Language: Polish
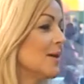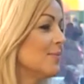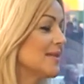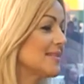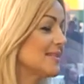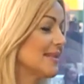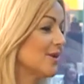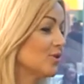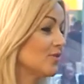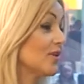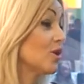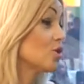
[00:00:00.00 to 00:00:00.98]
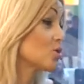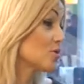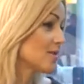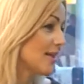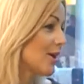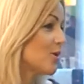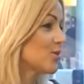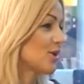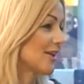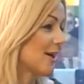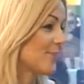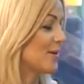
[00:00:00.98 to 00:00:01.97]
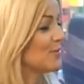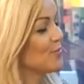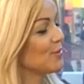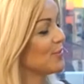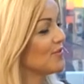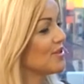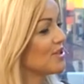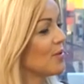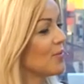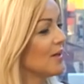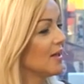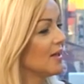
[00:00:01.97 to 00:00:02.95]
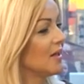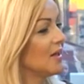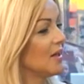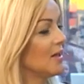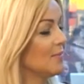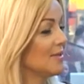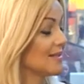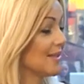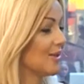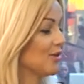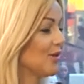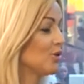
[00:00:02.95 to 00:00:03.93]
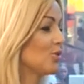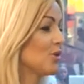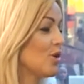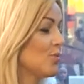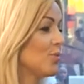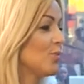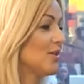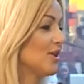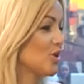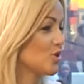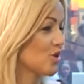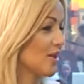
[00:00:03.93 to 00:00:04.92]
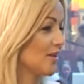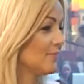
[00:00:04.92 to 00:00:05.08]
międzynarodowego, szóstego już tak jak Pan mi podpowiedział, e, międzynarodowego turnieju piłki nożnej.